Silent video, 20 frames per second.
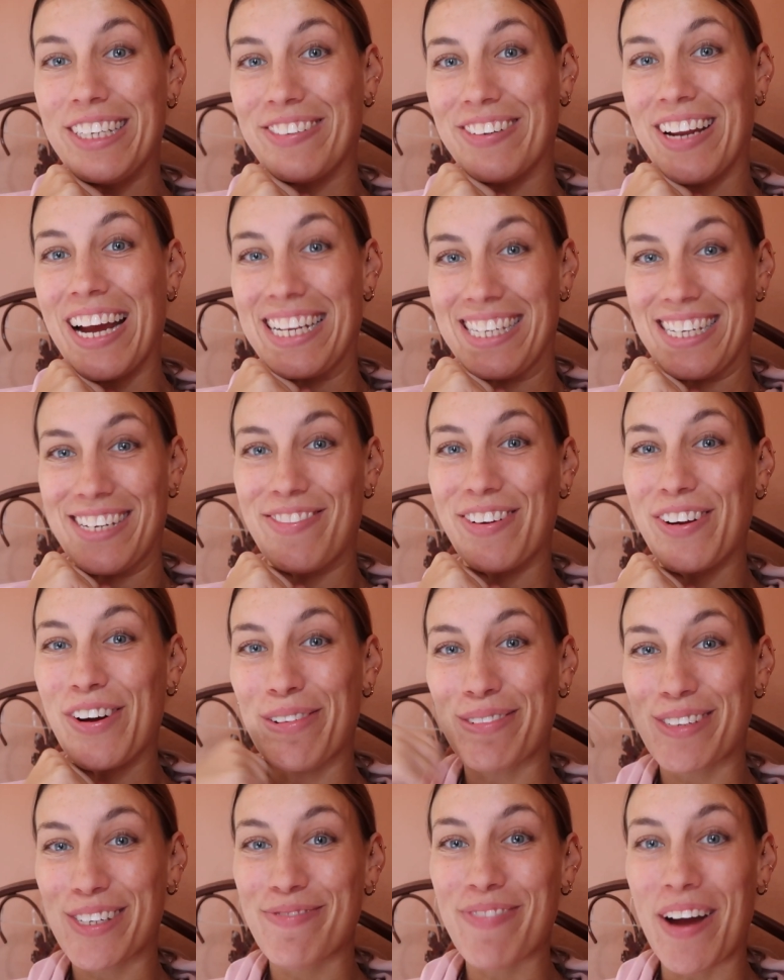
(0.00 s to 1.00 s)
und herzlich
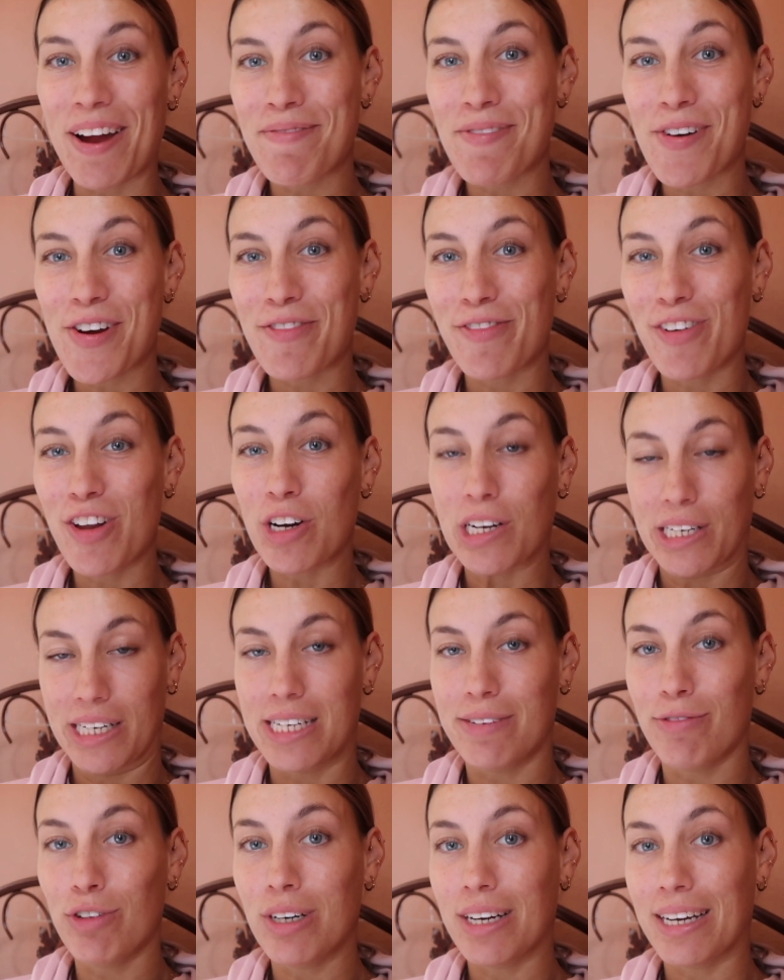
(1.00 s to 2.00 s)
willkommen zu meinem neuen Vlog.
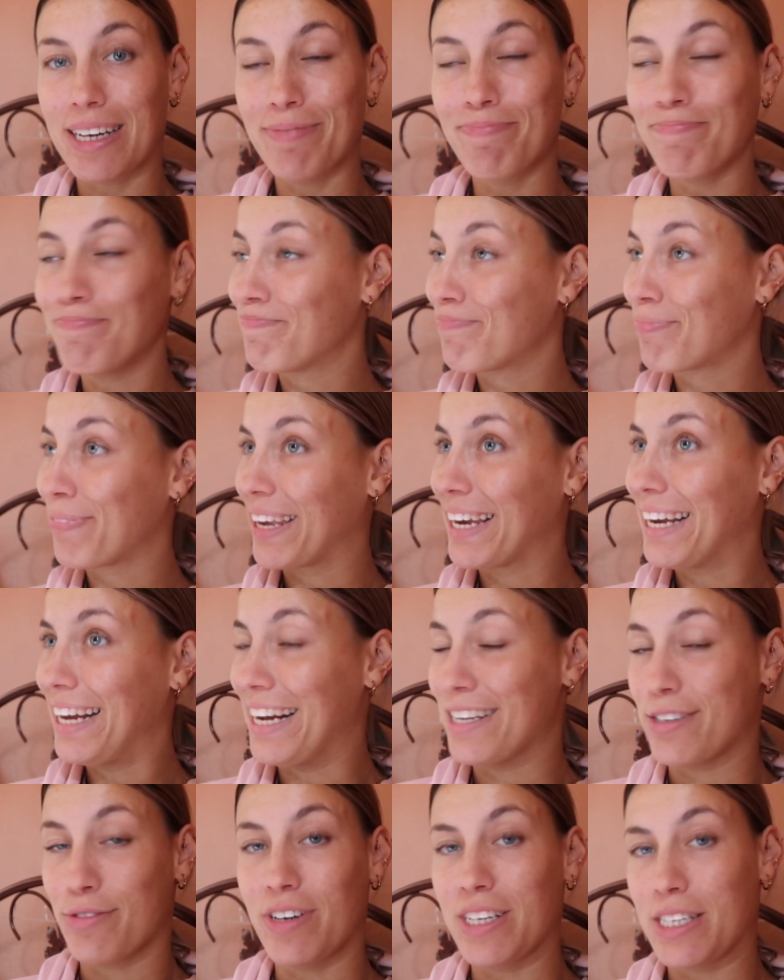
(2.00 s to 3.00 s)
Nicht wundern,
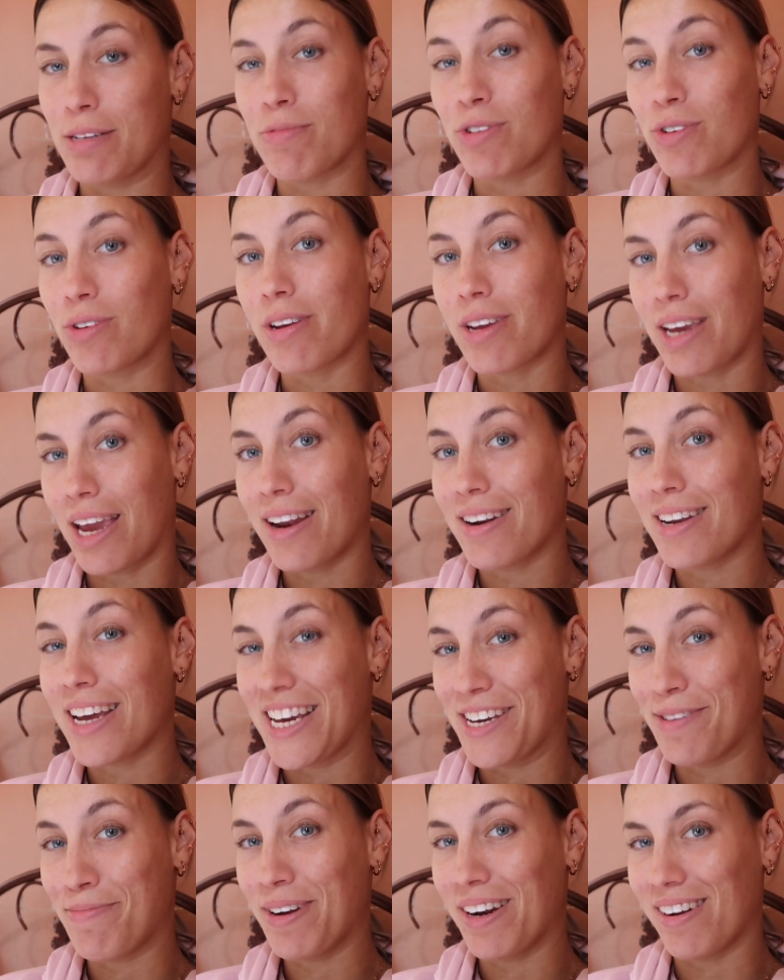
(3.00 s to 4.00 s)
also falls ihr mich noch nicht kennt,
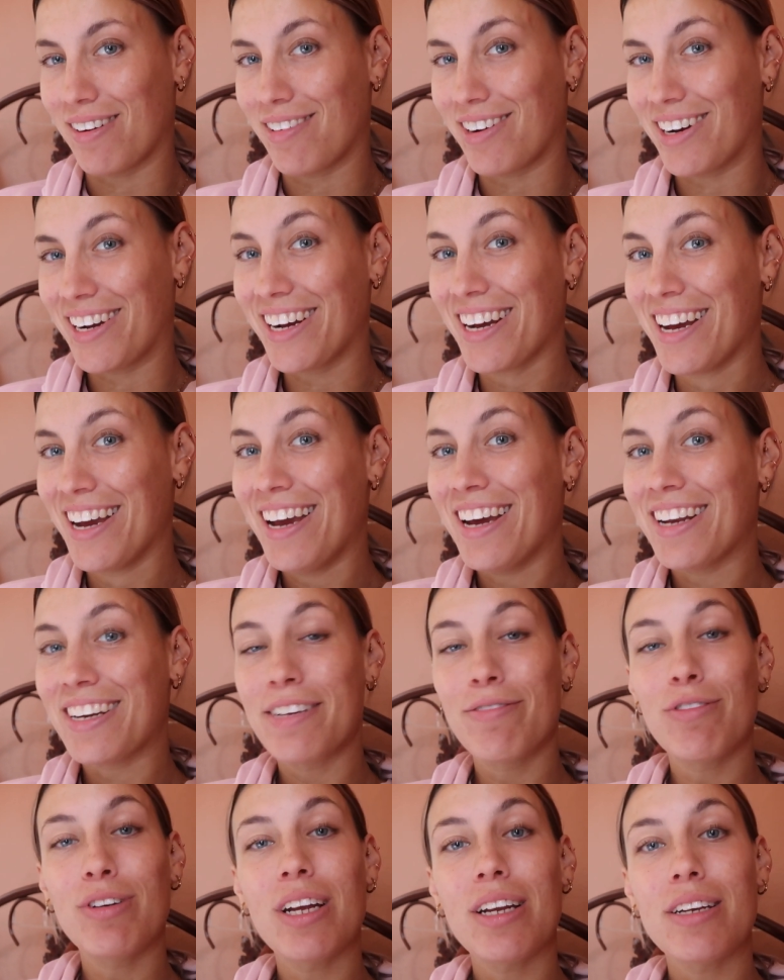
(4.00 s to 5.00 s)
hey, ich bin Laura.
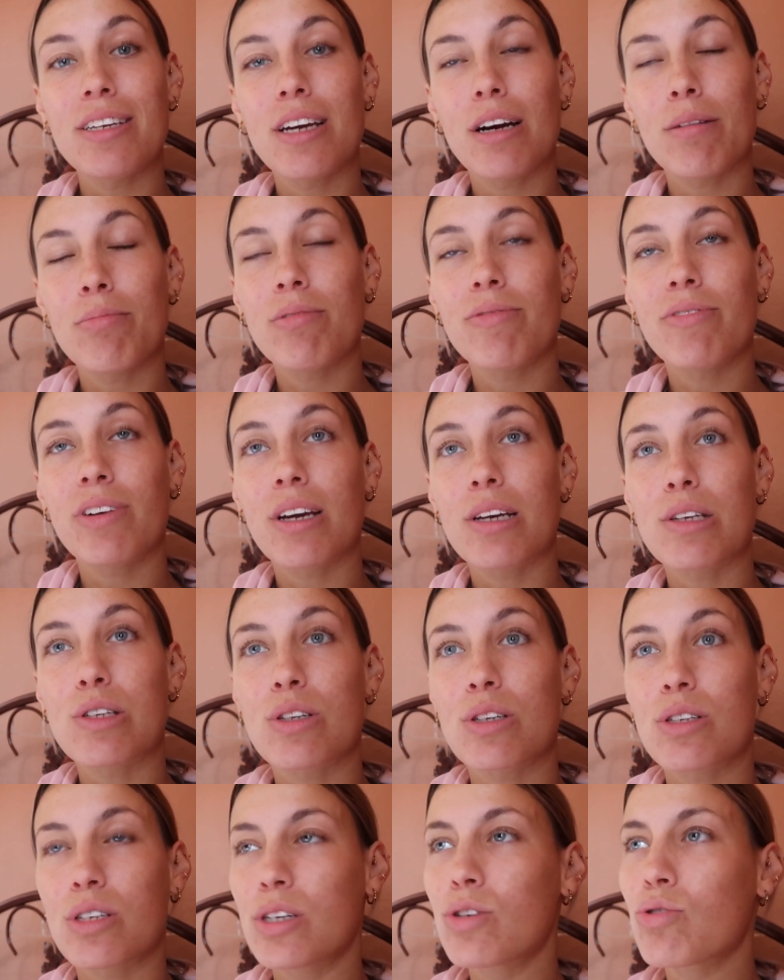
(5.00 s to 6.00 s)
Nicht wundern, ich habe vergessen,
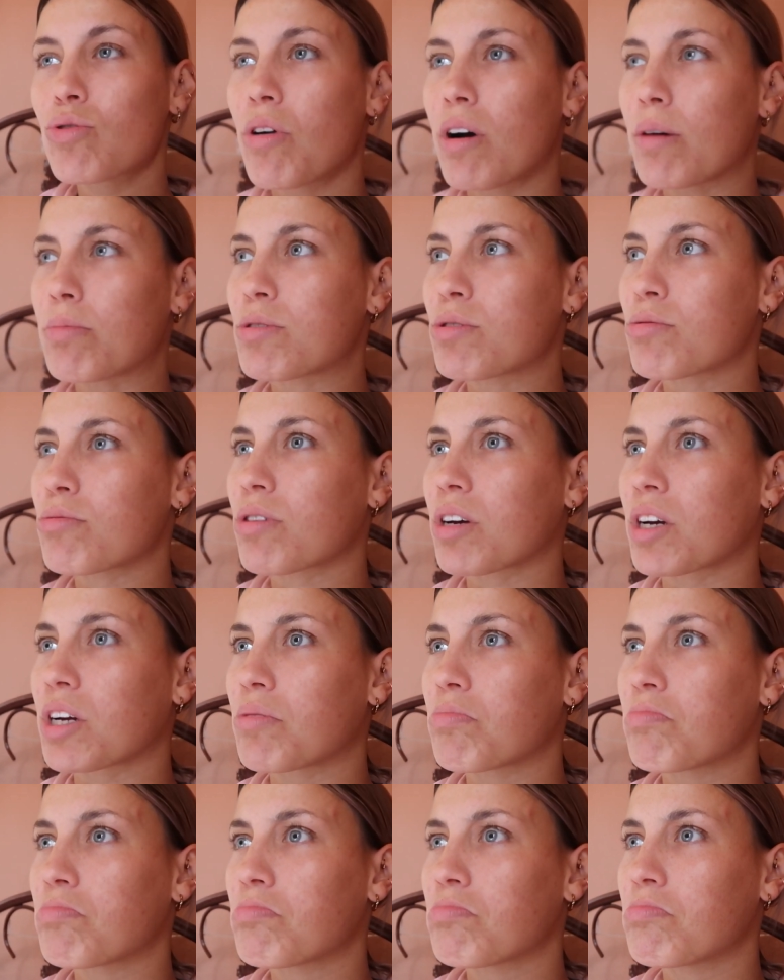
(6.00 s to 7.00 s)
das Intro
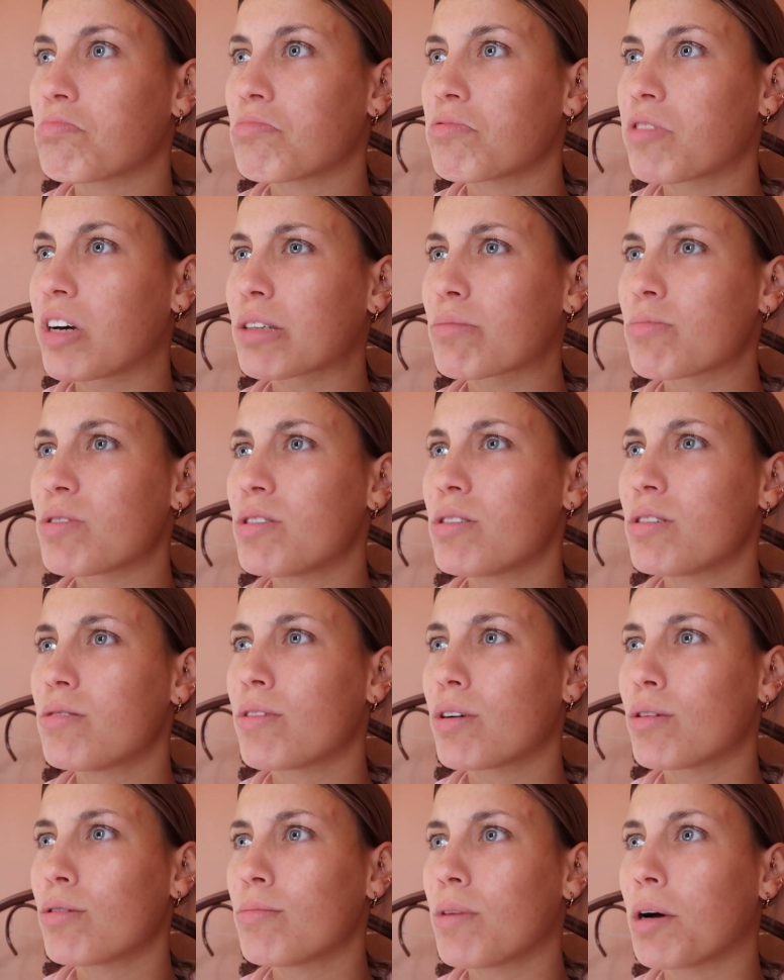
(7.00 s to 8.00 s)
abzudrehen. Fragt mich nicht
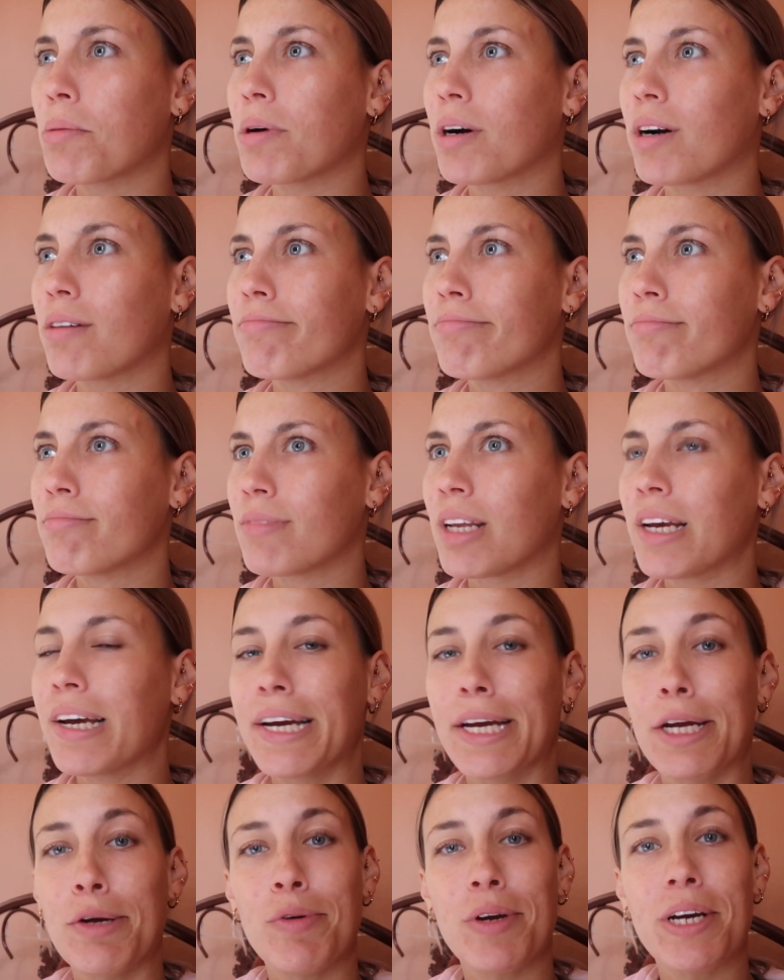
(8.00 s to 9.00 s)
warum, aber
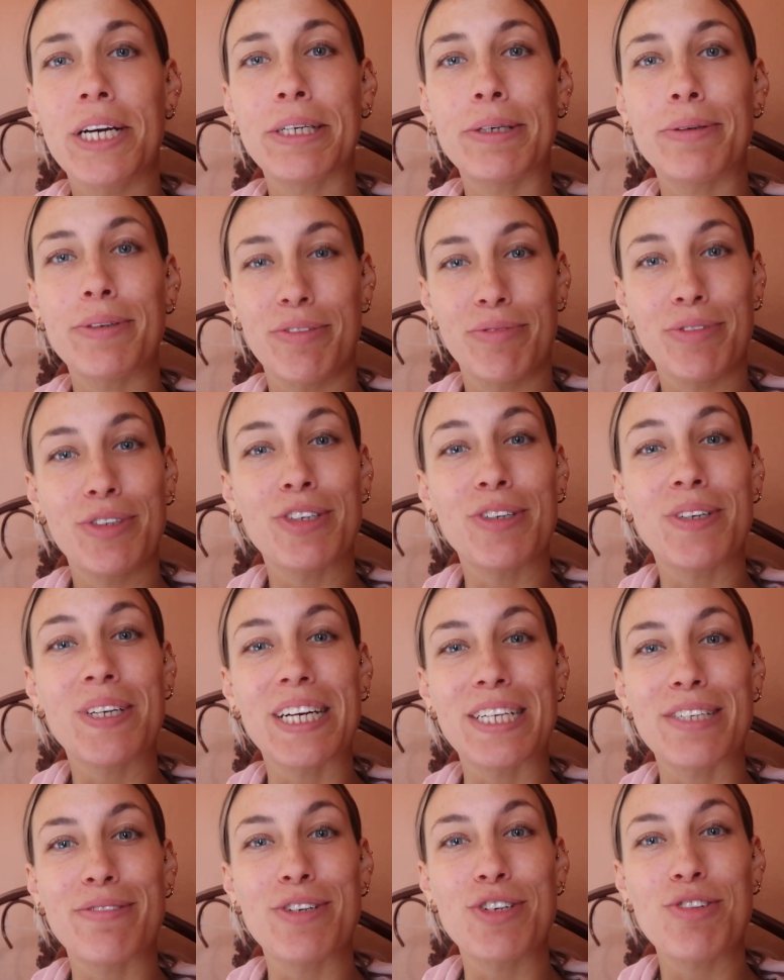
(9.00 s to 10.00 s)
here we go. Ich wünsche euch
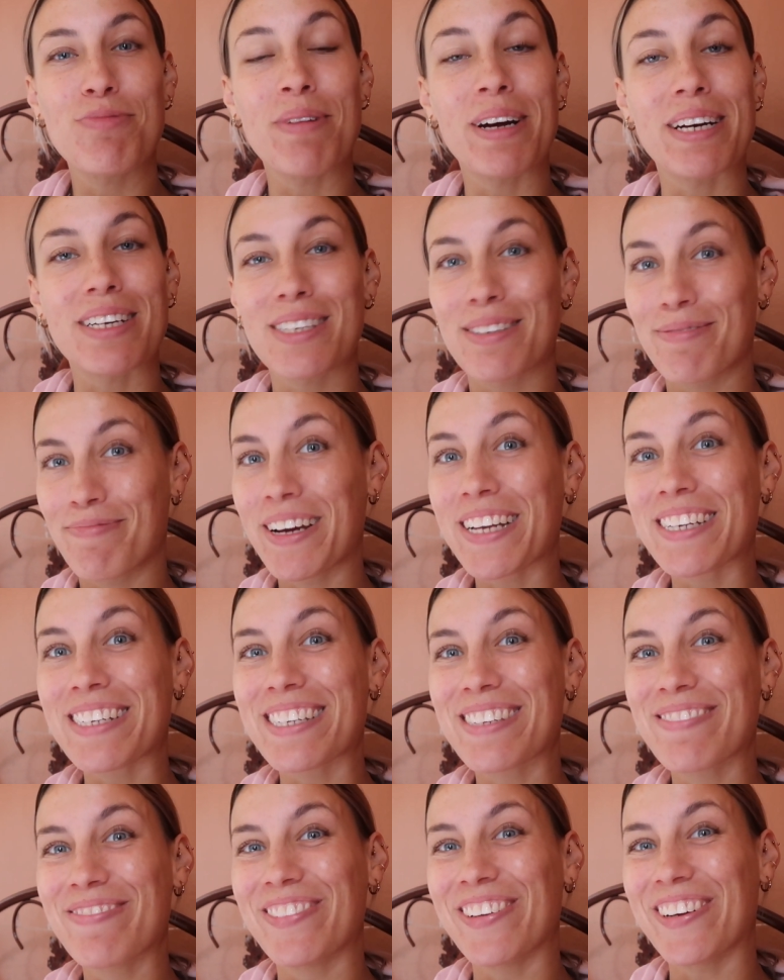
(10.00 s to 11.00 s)
ganz viel Spaß bei
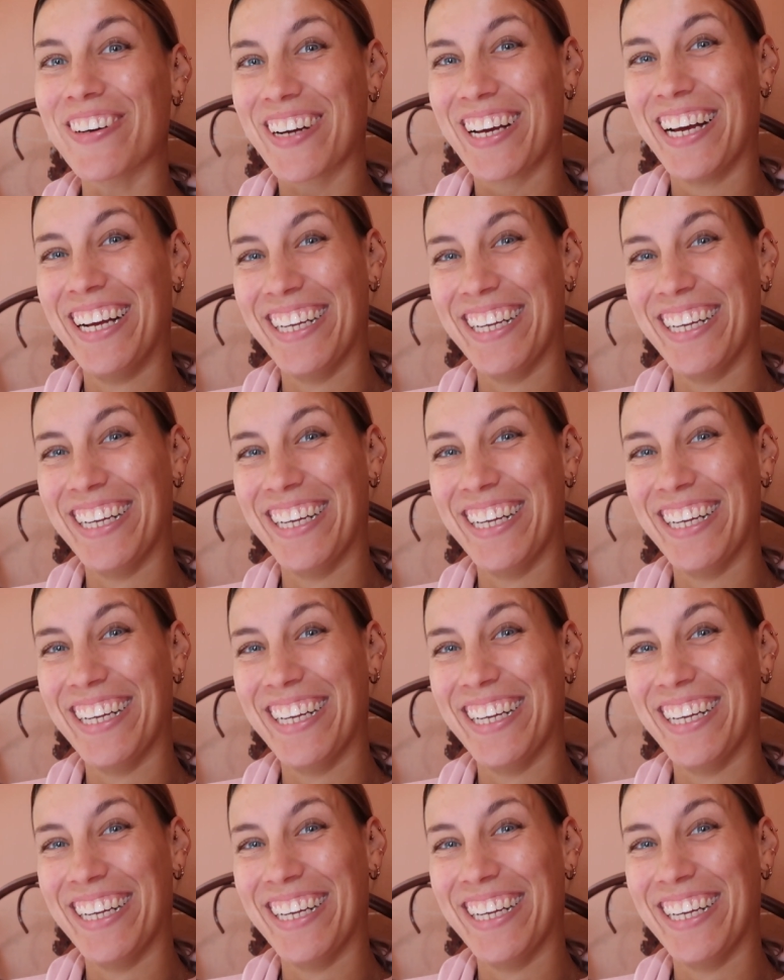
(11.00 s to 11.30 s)
diesem Vlog.